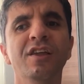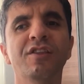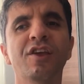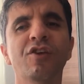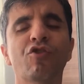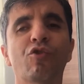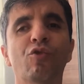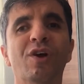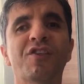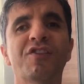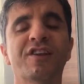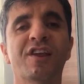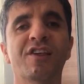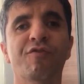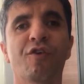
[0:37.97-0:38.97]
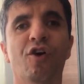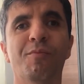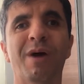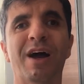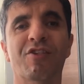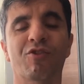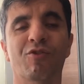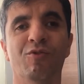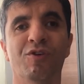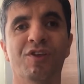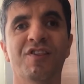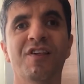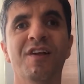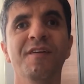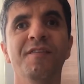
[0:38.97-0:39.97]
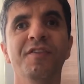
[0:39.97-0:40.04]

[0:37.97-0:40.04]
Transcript: de suas transformações?